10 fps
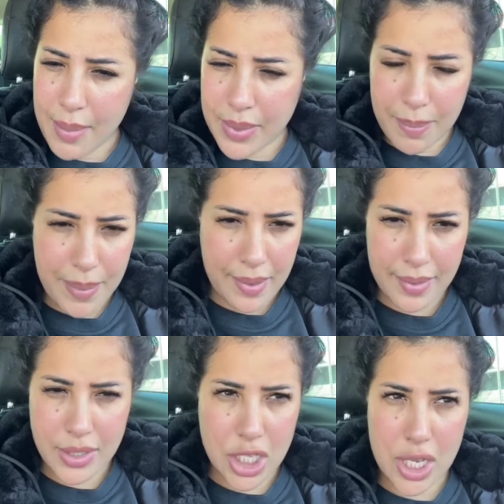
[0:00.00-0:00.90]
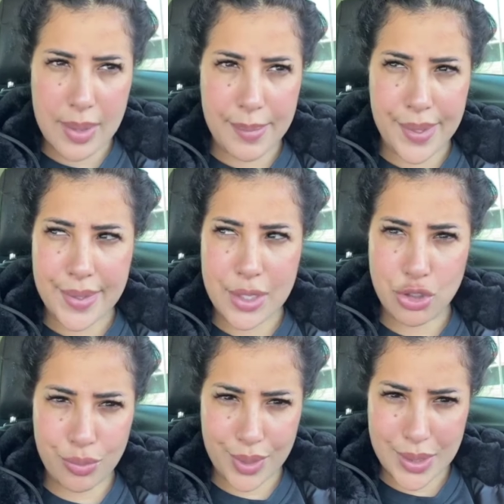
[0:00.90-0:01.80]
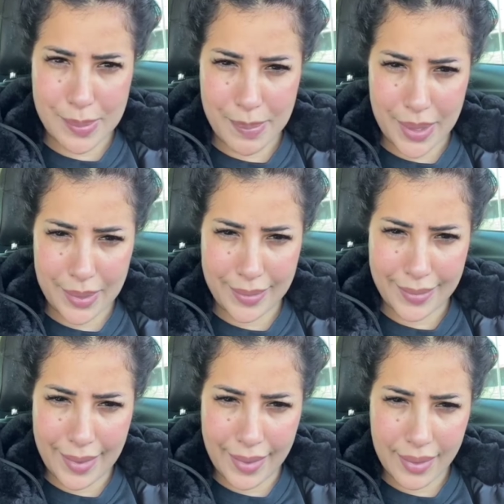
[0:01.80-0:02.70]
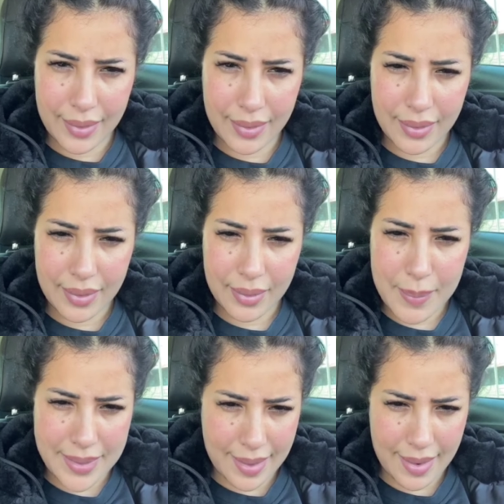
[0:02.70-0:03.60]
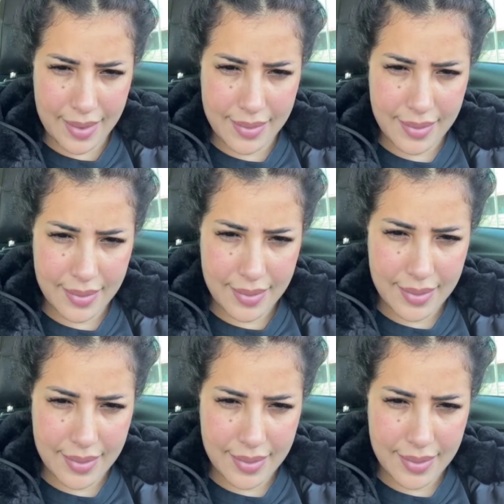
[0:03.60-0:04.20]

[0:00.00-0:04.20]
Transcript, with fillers: انا متبع رجلي البنات اشنو تبع لي جاي مثلا